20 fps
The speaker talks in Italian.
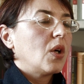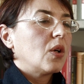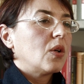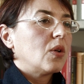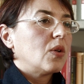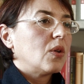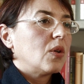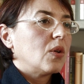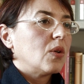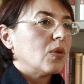
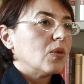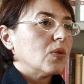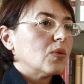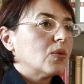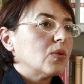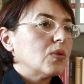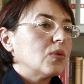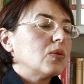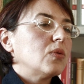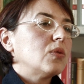eh
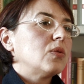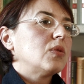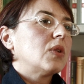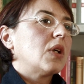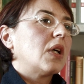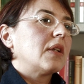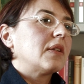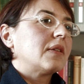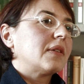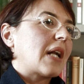
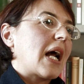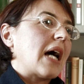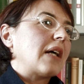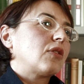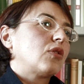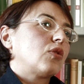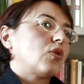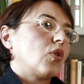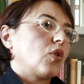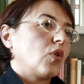un
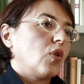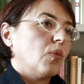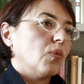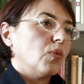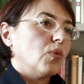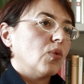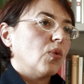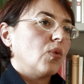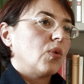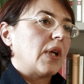tratto
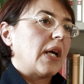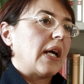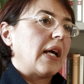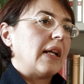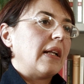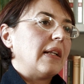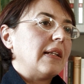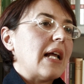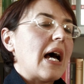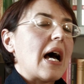
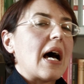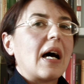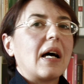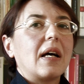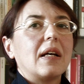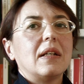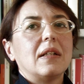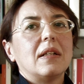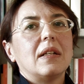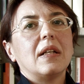comune,
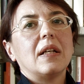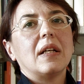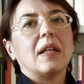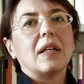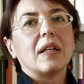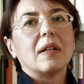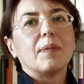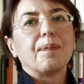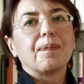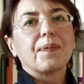la
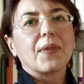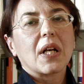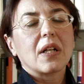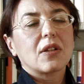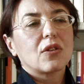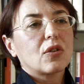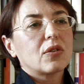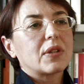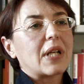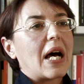ehm,
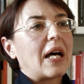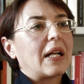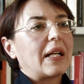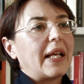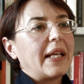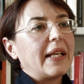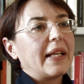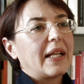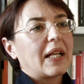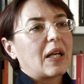totale
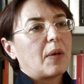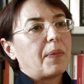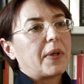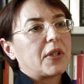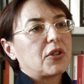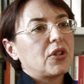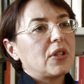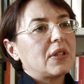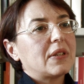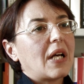
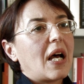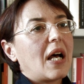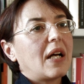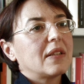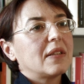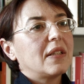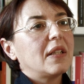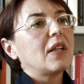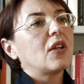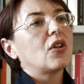incapacità
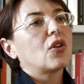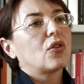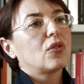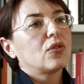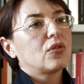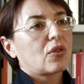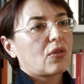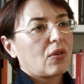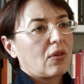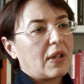di
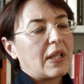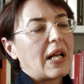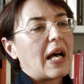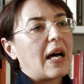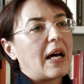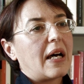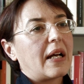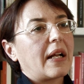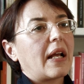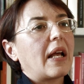
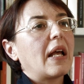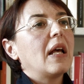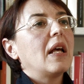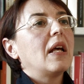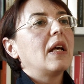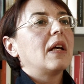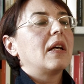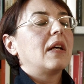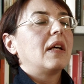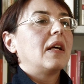controllare
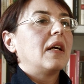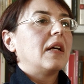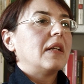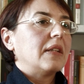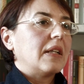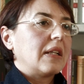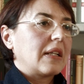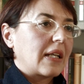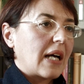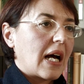eh,
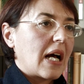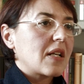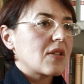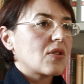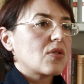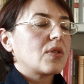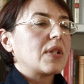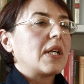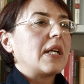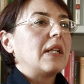nel
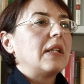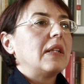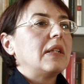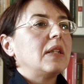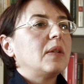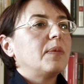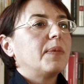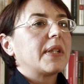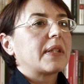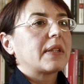caso del
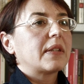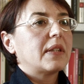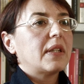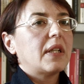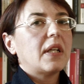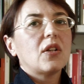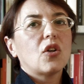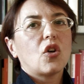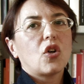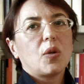
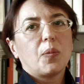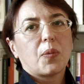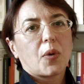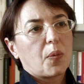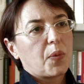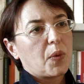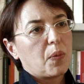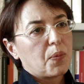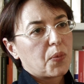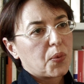libertino i
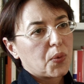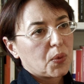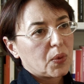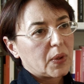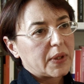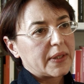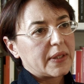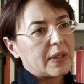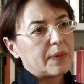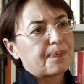propri
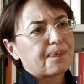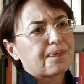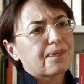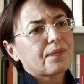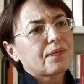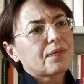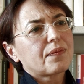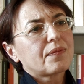impulsi